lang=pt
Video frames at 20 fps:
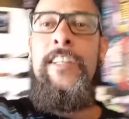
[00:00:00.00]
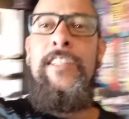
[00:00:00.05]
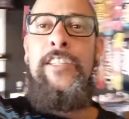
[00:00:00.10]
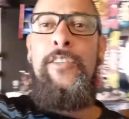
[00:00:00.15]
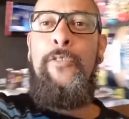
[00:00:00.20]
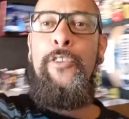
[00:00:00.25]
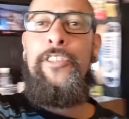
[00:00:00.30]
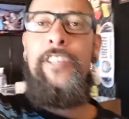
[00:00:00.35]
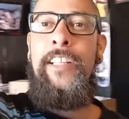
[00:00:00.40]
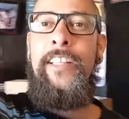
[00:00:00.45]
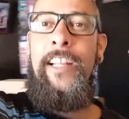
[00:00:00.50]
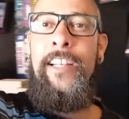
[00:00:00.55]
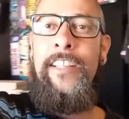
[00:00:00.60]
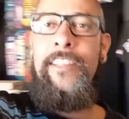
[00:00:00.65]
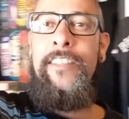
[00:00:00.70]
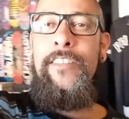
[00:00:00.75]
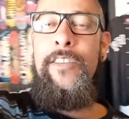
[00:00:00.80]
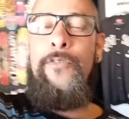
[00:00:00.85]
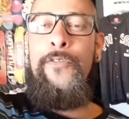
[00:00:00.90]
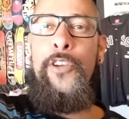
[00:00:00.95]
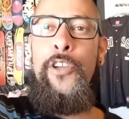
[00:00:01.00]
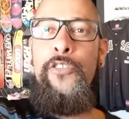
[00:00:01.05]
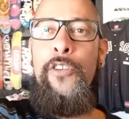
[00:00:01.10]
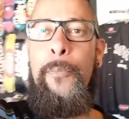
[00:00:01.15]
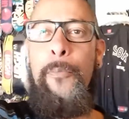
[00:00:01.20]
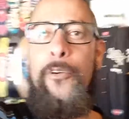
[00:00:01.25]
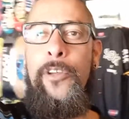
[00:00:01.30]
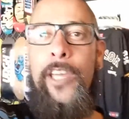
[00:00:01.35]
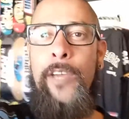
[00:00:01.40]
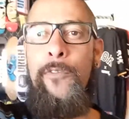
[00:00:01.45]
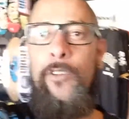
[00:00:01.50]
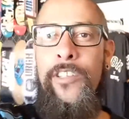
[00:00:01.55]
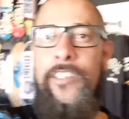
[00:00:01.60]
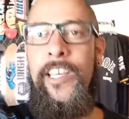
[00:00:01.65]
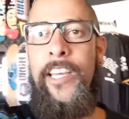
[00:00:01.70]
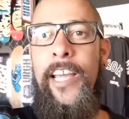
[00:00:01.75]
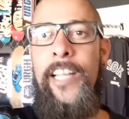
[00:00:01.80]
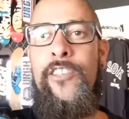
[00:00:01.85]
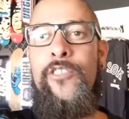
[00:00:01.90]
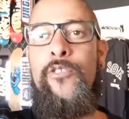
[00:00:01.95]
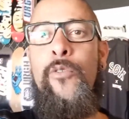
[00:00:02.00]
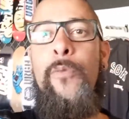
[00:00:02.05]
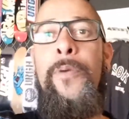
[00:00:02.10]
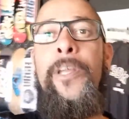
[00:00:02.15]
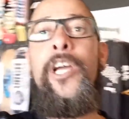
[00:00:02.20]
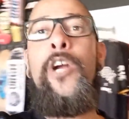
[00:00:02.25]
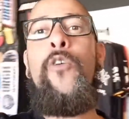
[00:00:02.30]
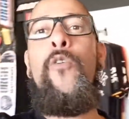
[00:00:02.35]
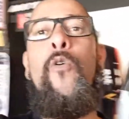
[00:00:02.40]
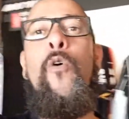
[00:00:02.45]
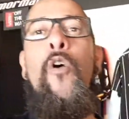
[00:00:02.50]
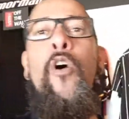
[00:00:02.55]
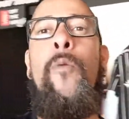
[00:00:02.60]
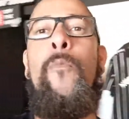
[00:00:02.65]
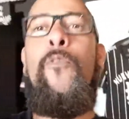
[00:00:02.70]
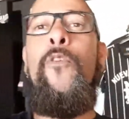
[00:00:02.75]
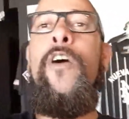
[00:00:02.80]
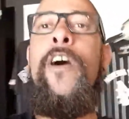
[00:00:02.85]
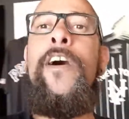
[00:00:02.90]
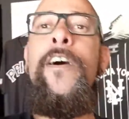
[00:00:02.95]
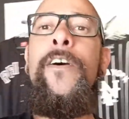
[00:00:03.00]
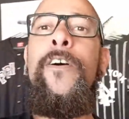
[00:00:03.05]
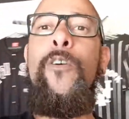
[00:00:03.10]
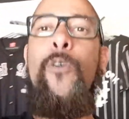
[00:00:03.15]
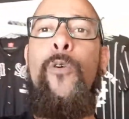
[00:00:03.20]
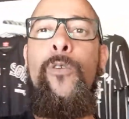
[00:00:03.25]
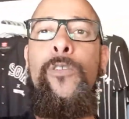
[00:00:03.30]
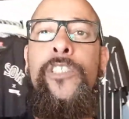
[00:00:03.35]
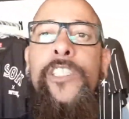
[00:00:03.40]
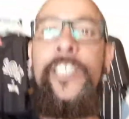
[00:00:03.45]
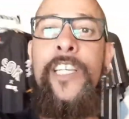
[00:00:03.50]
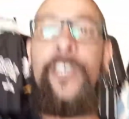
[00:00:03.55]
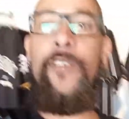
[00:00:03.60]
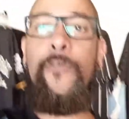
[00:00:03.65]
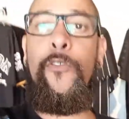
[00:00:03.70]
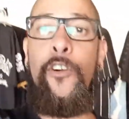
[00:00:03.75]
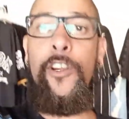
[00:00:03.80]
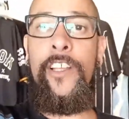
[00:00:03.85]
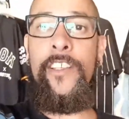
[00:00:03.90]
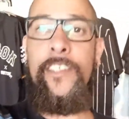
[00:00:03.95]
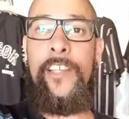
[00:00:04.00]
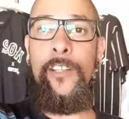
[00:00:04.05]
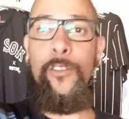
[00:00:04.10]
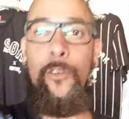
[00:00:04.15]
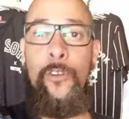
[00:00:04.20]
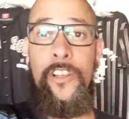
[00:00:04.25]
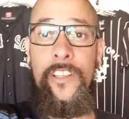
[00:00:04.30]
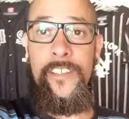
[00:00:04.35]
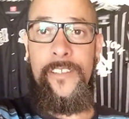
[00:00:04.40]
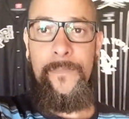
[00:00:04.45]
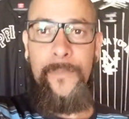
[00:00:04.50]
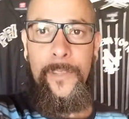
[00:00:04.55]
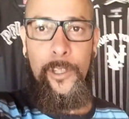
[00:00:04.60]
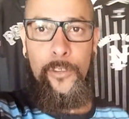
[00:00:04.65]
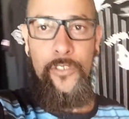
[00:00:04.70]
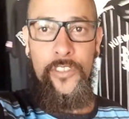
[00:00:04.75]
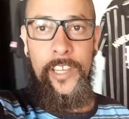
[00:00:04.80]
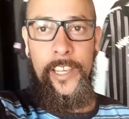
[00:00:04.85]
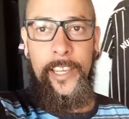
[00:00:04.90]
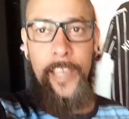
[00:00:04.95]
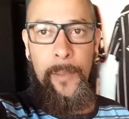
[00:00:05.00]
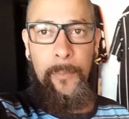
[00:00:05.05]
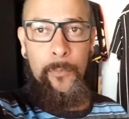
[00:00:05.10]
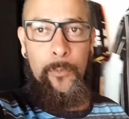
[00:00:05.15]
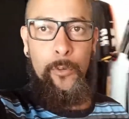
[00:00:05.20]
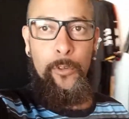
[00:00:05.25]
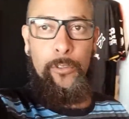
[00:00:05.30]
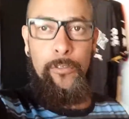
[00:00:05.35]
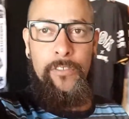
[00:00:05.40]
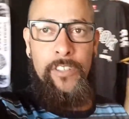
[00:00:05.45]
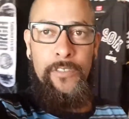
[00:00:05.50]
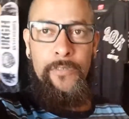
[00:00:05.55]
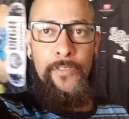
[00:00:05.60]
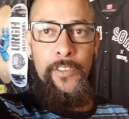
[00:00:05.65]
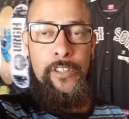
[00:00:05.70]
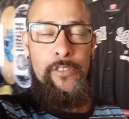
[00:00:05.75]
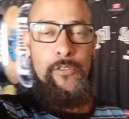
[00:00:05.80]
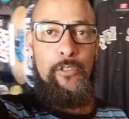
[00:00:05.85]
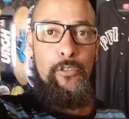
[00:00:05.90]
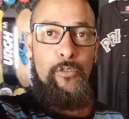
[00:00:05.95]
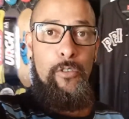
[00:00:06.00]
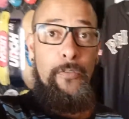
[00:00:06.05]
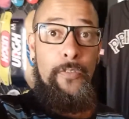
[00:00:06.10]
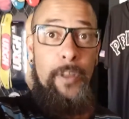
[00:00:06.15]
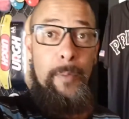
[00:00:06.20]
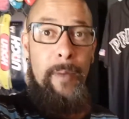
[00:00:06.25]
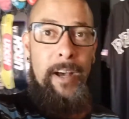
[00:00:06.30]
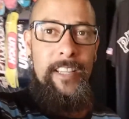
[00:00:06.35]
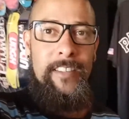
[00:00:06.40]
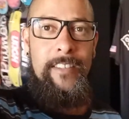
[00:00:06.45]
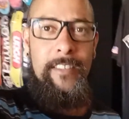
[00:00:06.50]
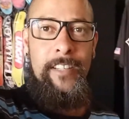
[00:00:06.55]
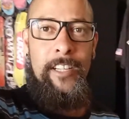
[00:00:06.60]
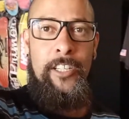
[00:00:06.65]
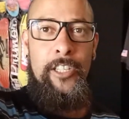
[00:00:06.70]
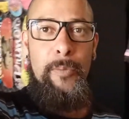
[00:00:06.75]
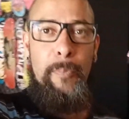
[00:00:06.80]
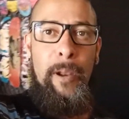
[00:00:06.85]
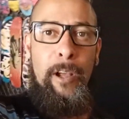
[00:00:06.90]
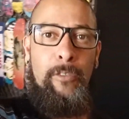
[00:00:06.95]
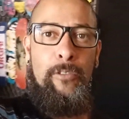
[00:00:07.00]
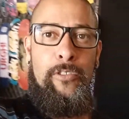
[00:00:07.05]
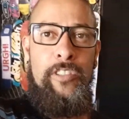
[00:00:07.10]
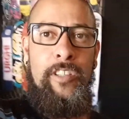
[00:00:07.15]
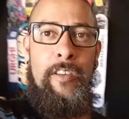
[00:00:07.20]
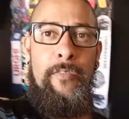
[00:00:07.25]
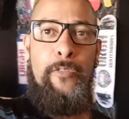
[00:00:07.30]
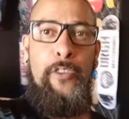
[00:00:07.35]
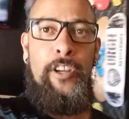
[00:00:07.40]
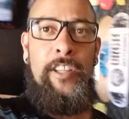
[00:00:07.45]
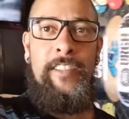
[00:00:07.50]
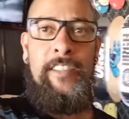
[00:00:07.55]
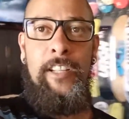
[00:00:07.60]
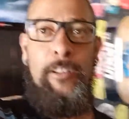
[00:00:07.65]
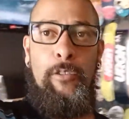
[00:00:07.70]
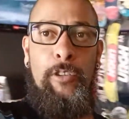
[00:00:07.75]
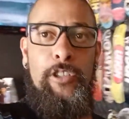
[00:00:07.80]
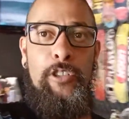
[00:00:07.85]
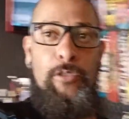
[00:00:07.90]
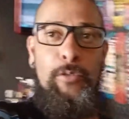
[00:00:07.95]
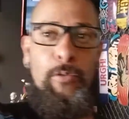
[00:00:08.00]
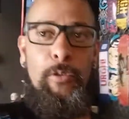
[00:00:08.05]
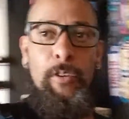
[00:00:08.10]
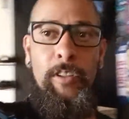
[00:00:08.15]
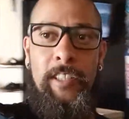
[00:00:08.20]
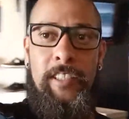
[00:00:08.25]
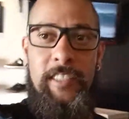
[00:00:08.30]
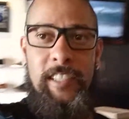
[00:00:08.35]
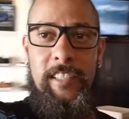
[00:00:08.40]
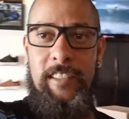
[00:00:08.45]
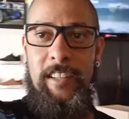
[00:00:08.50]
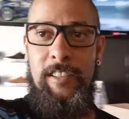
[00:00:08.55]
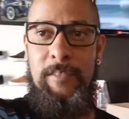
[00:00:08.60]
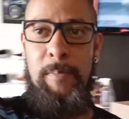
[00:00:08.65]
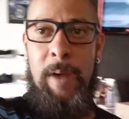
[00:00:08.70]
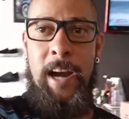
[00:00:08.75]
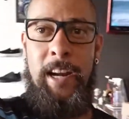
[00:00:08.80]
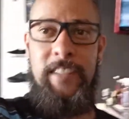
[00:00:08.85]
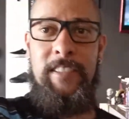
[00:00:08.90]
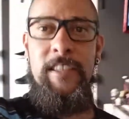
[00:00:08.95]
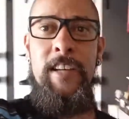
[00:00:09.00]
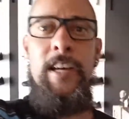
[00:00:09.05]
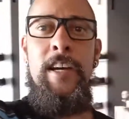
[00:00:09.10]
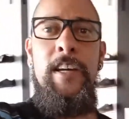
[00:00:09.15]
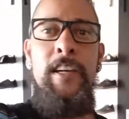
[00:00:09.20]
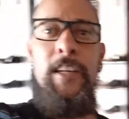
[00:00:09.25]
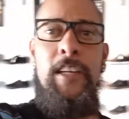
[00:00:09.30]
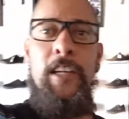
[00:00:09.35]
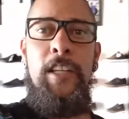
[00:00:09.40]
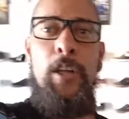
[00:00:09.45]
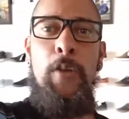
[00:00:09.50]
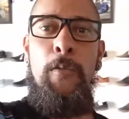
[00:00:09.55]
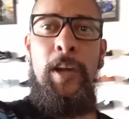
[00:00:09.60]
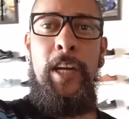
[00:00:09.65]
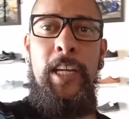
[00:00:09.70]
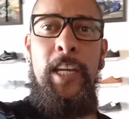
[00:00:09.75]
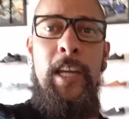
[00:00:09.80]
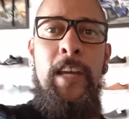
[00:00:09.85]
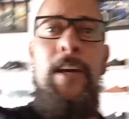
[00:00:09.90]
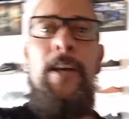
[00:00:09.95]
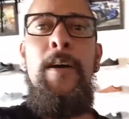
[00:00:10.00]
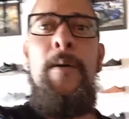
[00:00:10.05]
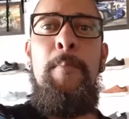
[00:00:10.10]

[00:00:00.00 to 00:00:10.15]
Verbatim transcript: Se você está nesse vídeo é porque você quer descobrir como conseguir fornecedores. Eu sei que é muito difícil, eu sofri bastante para conseguir fornecedores de todas essas marcas que estão aqui.